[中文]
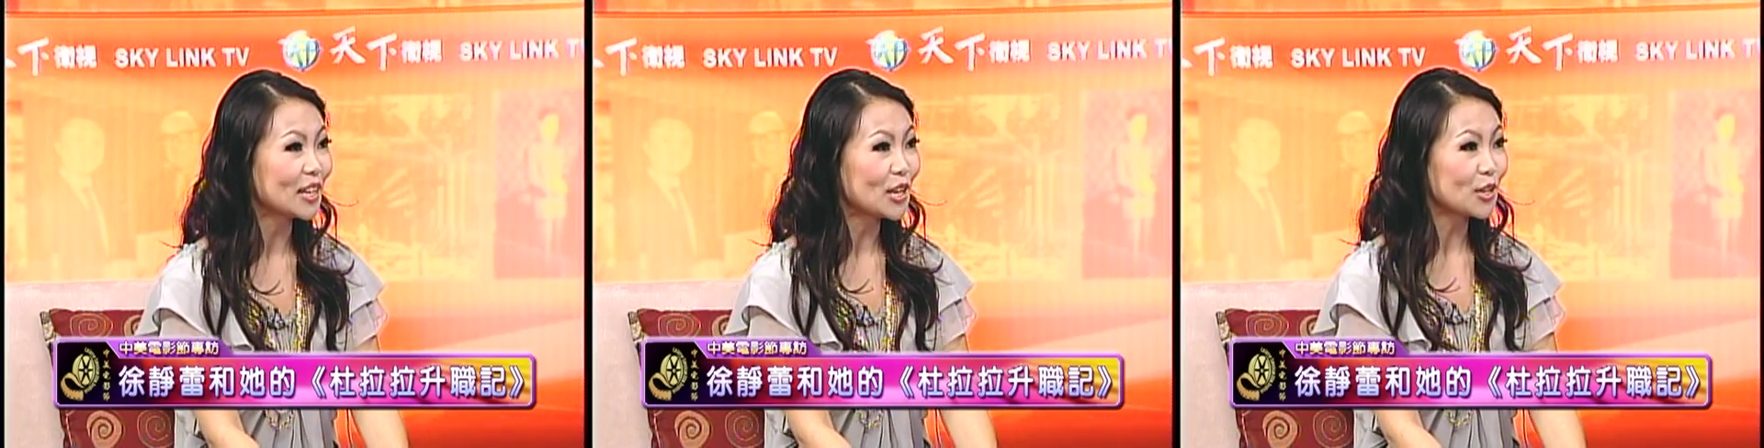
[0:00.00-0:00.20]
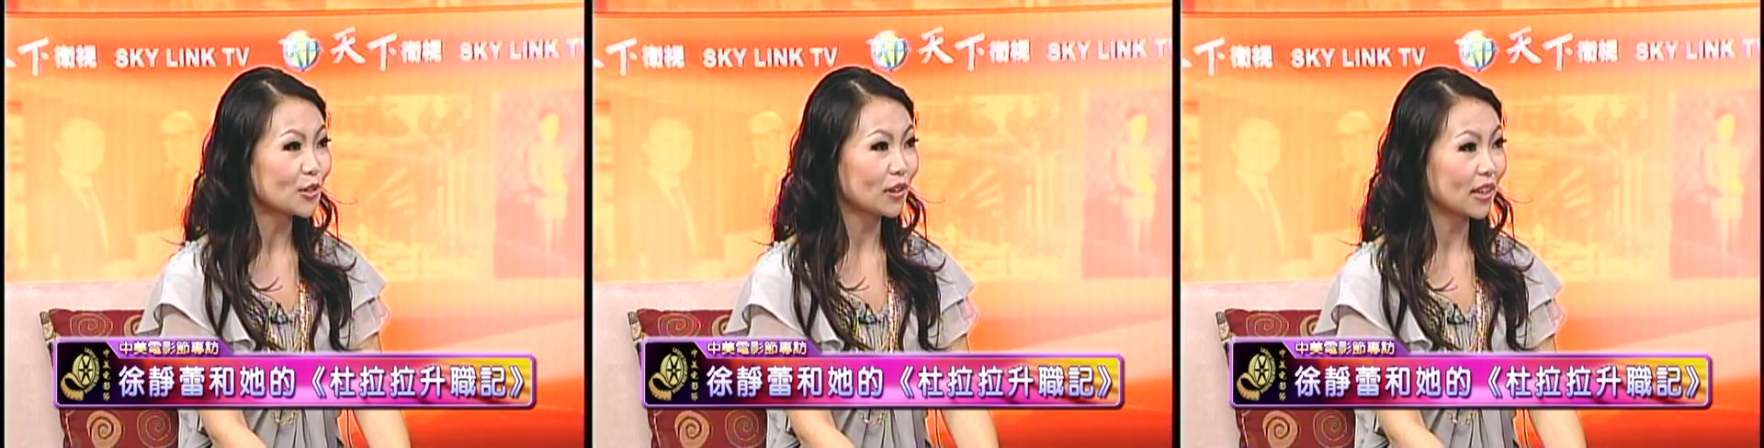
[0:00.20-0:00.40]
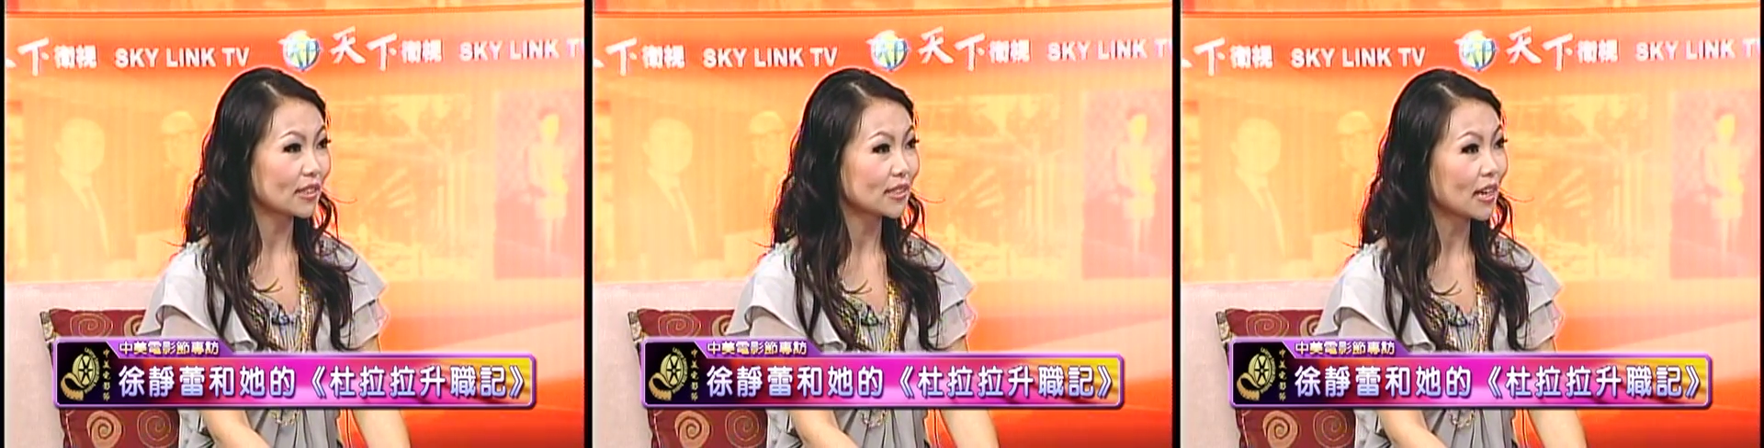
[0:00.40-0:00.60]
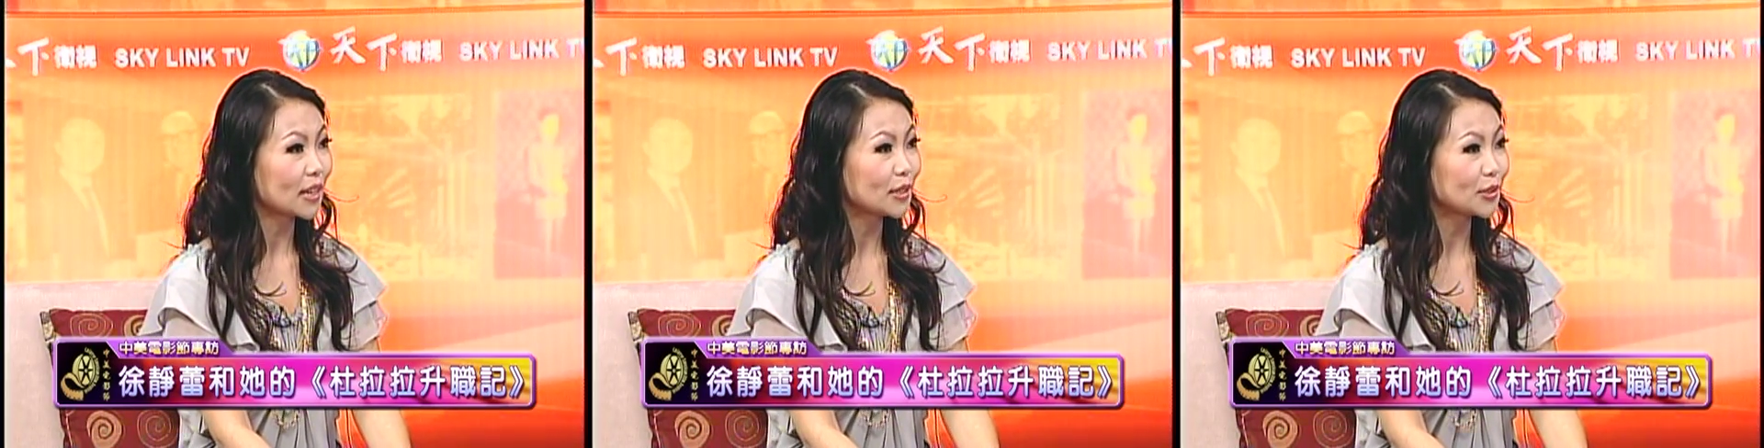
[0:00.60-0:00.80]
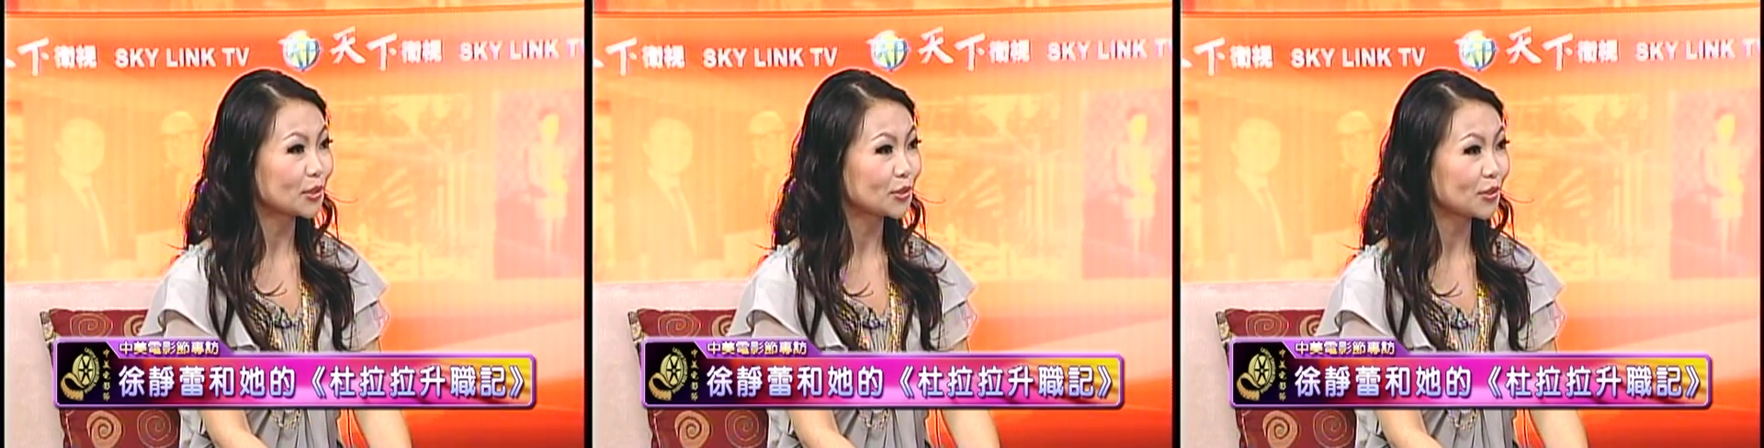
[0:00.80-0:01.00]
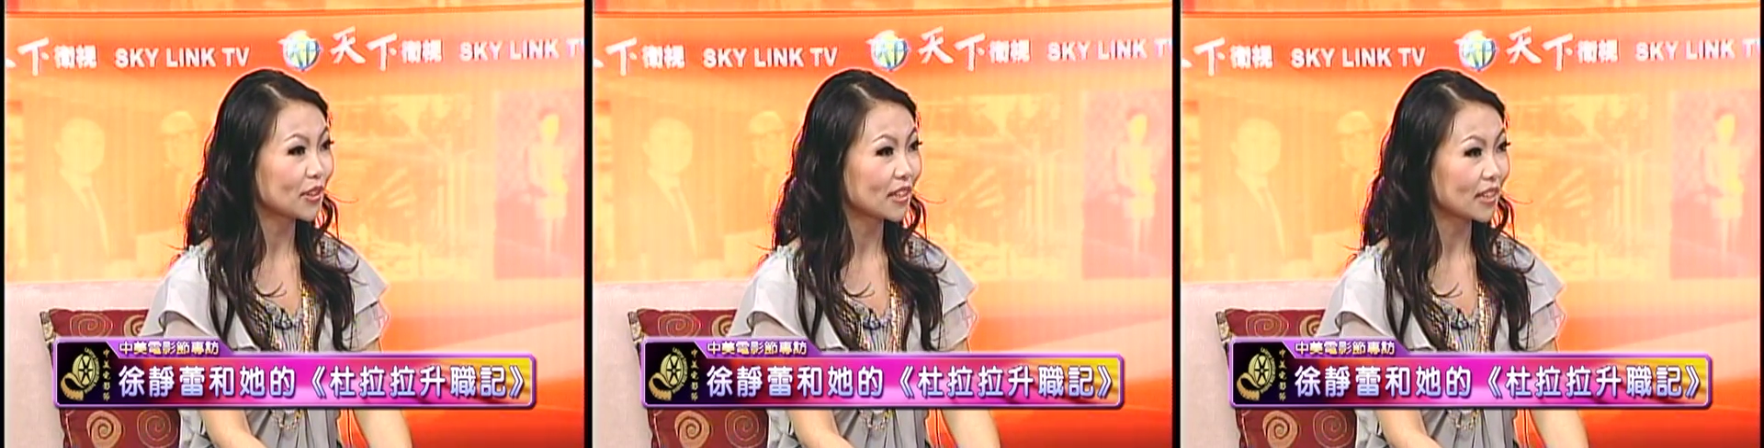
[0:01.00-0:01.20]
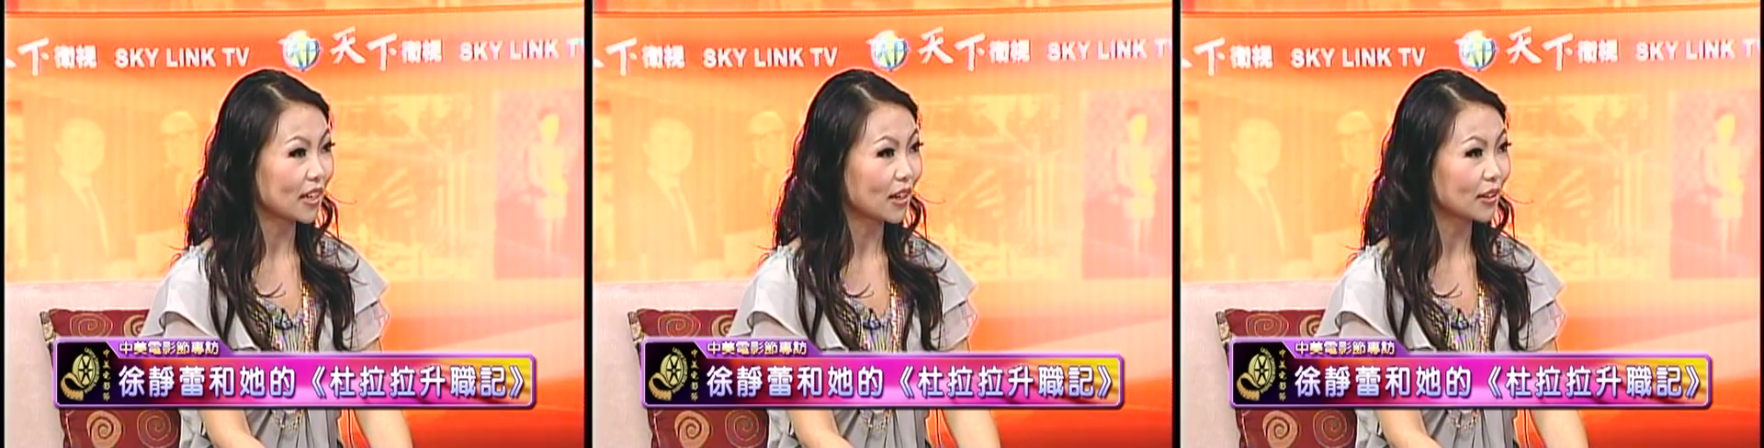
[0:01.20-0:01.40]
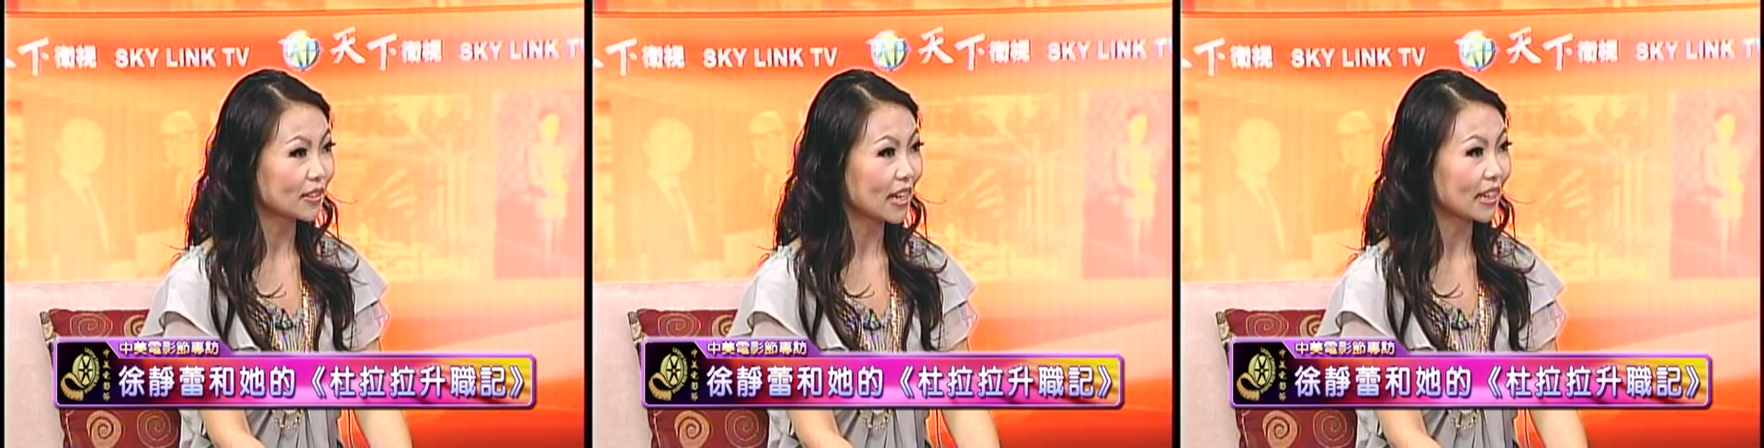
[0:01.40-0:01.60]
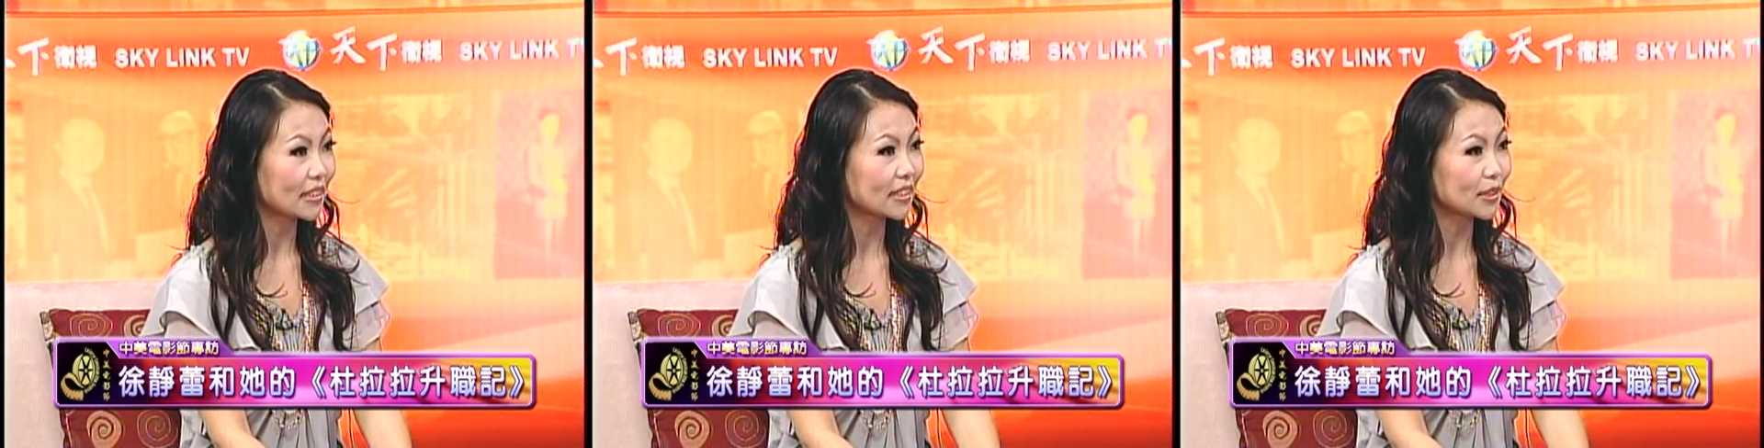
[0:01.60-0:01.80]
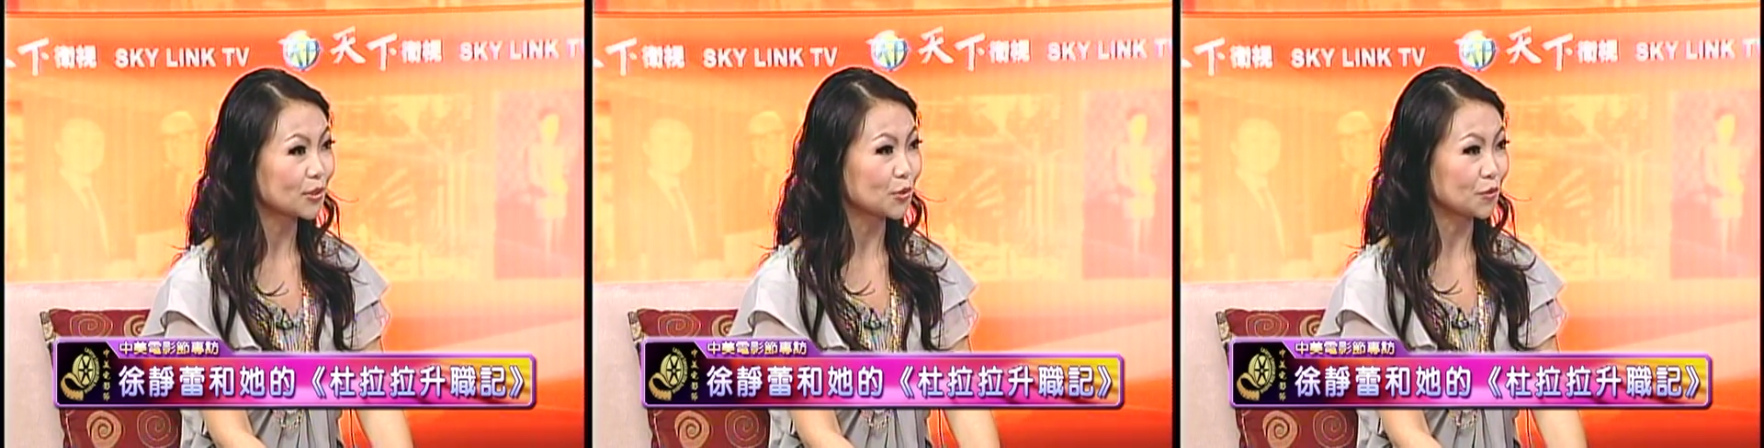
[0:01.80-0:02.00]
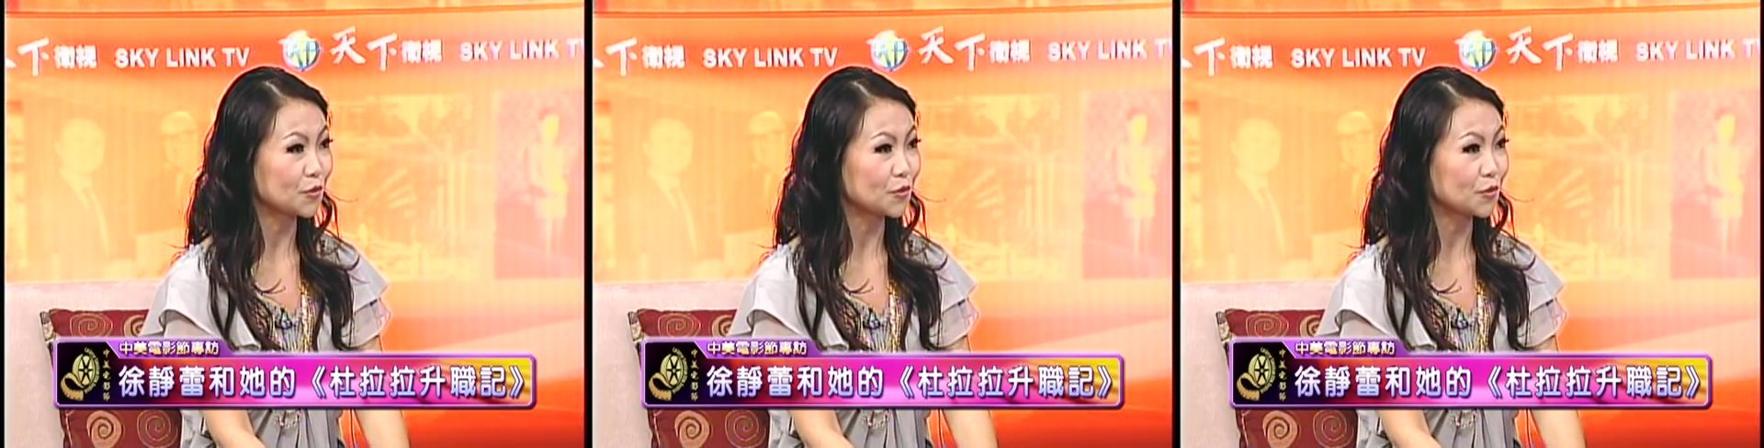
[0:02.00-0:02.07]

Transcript: 说他三十多岁了，然后他的祖